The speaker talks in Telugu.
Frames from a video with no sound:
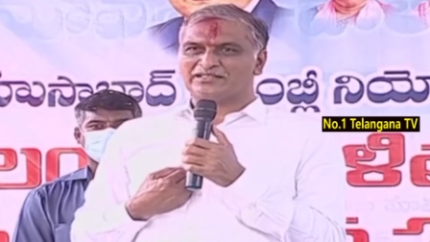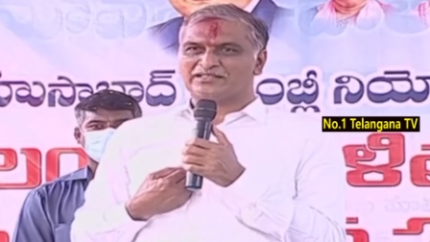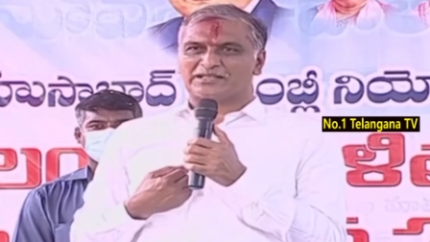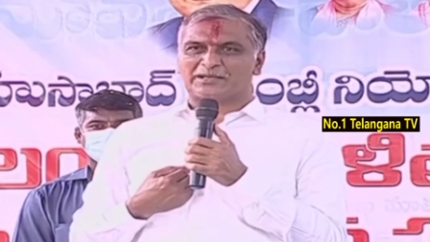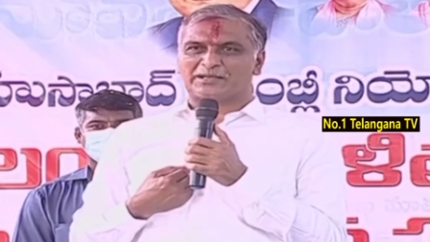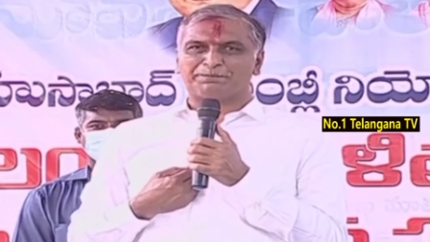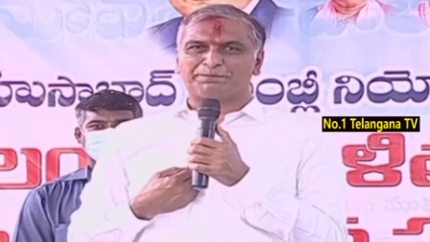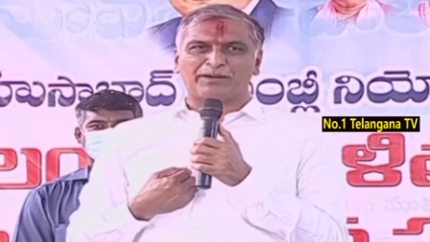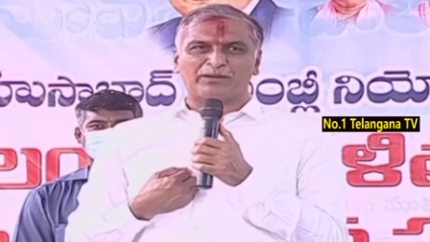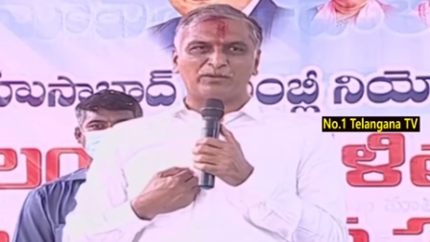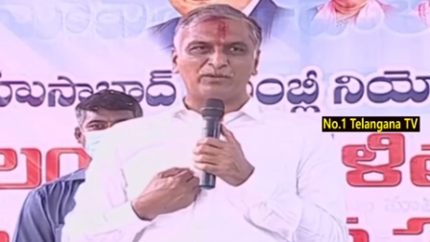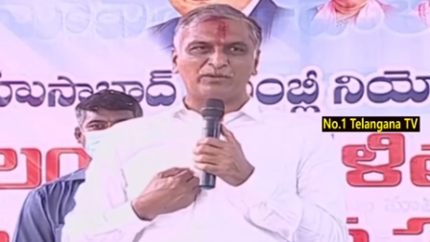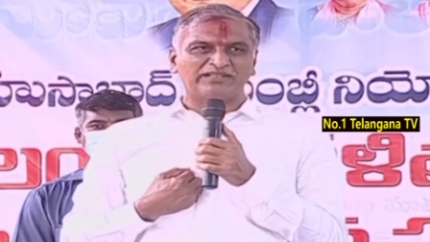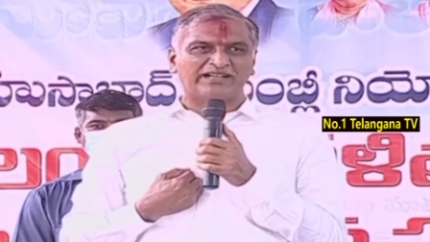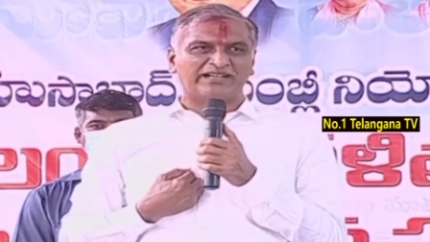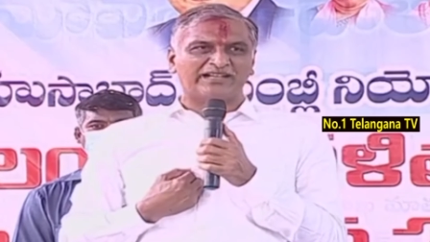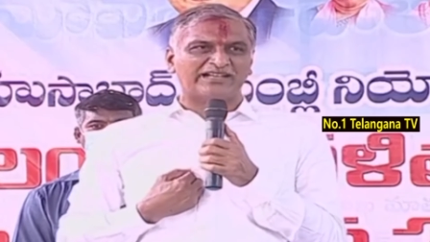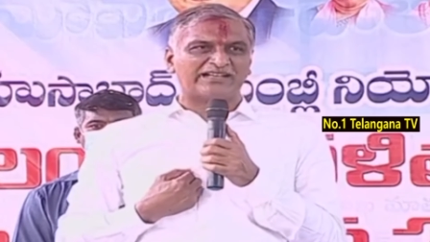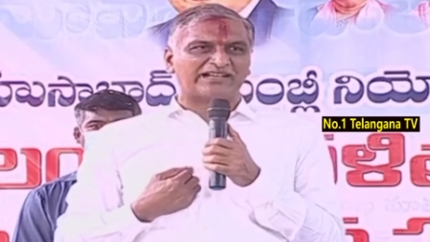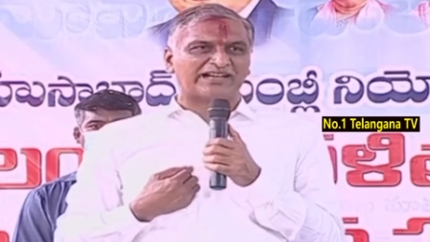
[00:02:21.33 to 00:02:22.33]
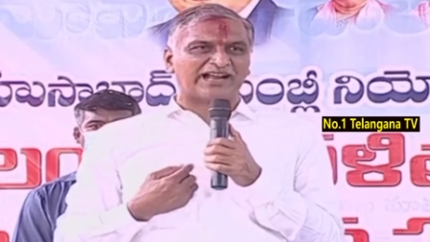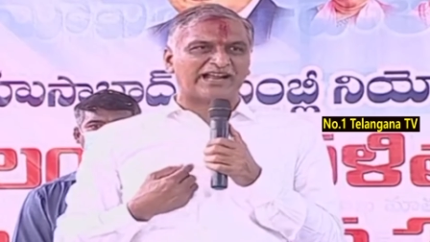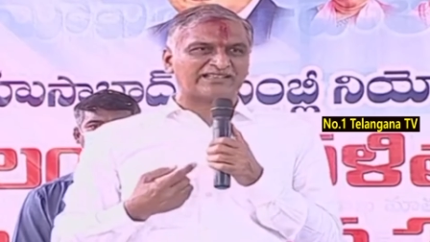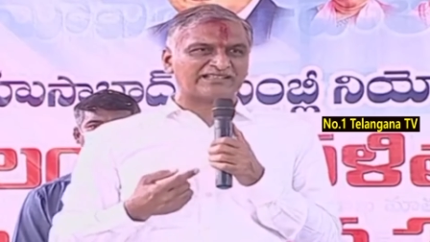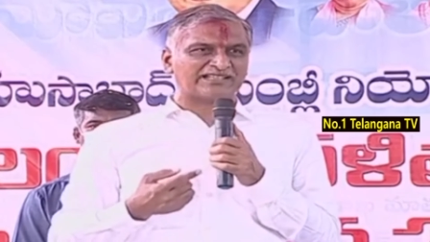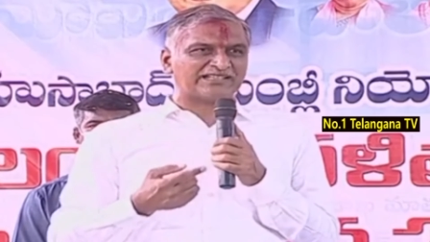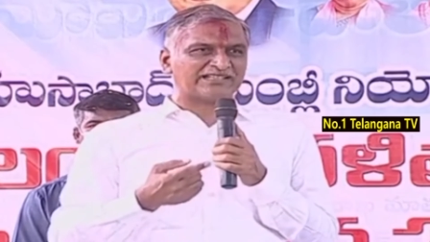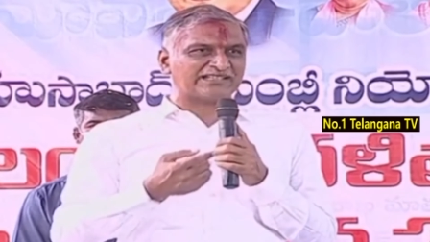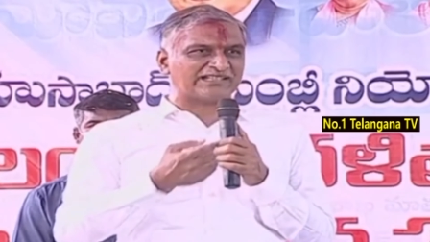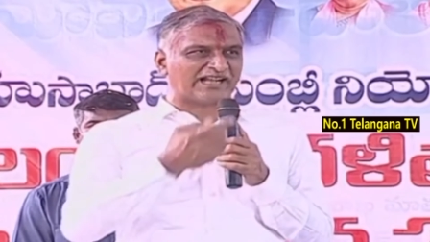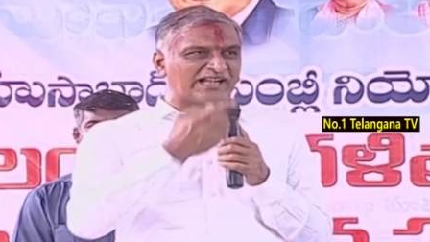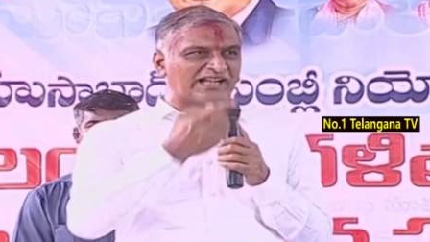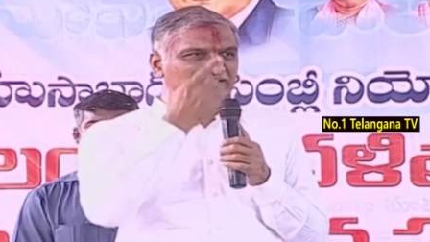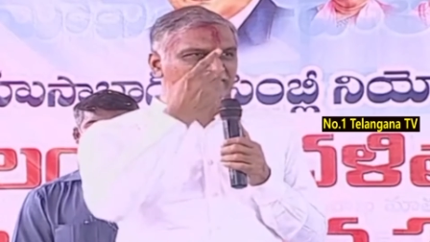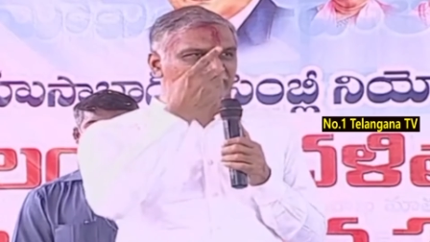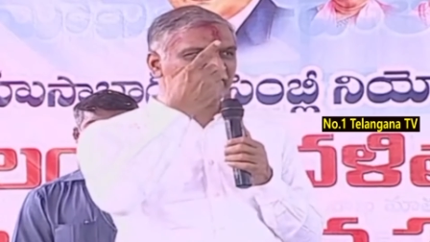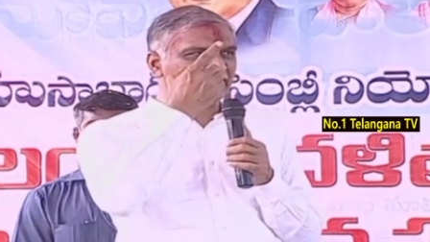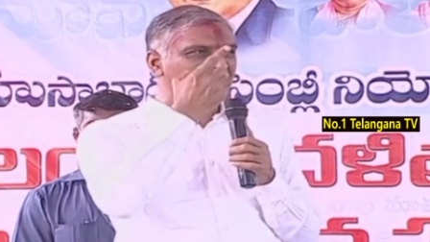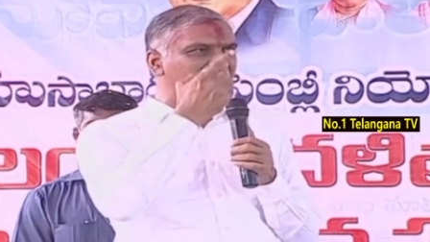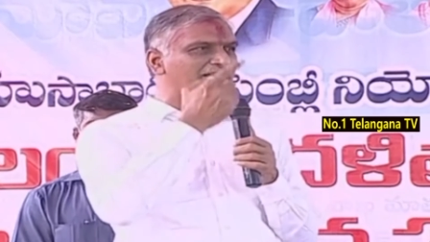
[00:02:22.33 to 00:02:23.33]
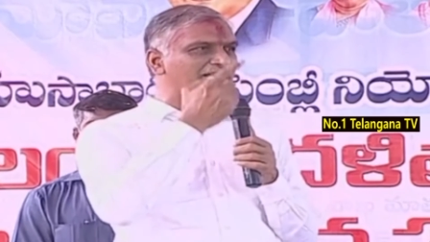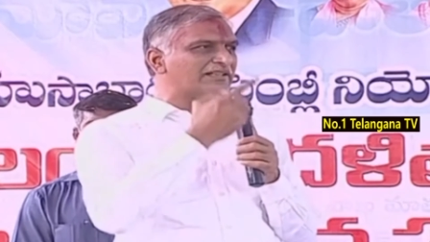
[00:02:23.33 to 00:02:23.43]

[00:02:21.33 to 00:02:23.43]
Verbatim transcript: చెప్పకుండానే రాత్రికి రాత్రి